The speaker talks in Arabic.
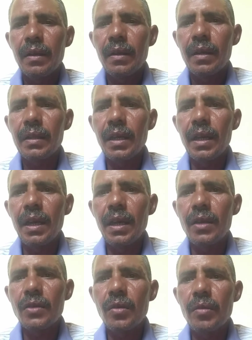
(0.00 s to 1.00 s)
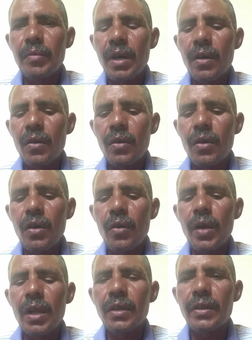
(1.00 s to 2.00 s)
كتلازم الروح
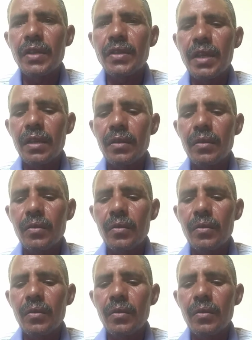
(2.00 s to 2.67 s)
والجسد